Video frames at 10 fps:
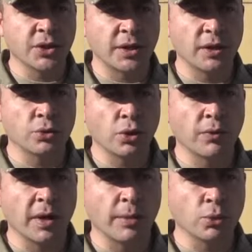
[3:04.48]

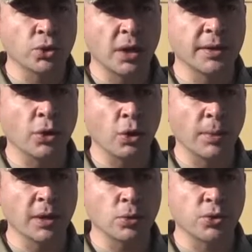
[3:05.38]
jeneratör ve müşahede
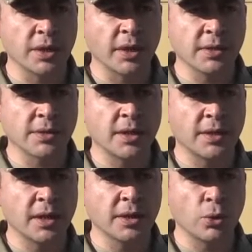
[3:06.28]
olmak üzere
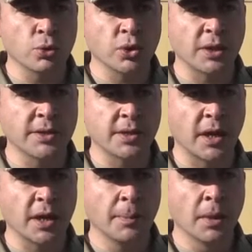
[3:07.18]
standart ölçülere
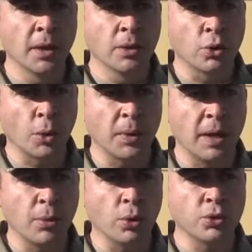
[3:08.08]
sahip
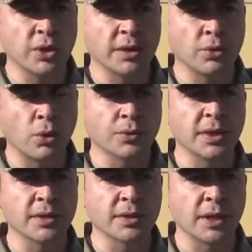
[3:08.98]
toplam 13 adet
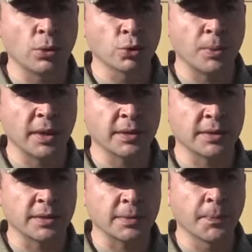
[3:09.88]
konteynerdan
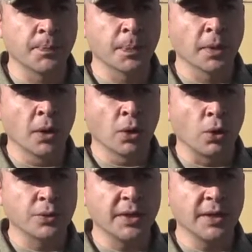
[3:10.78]
oluşmaktadır.
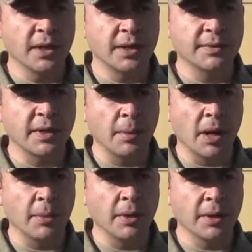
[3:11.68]
Konteynerların
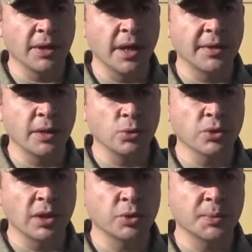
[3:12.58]
tamamı yerden
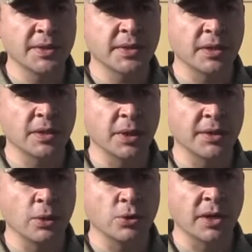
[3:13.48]
165 cm
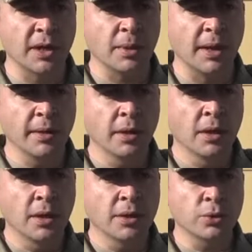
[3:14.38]
yükselebilen
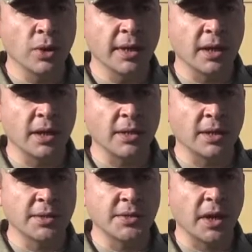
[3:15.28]
hidrolik
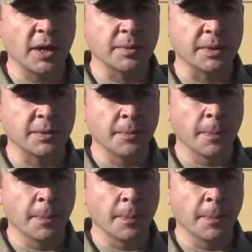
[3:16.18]
ayaklara sahiptir.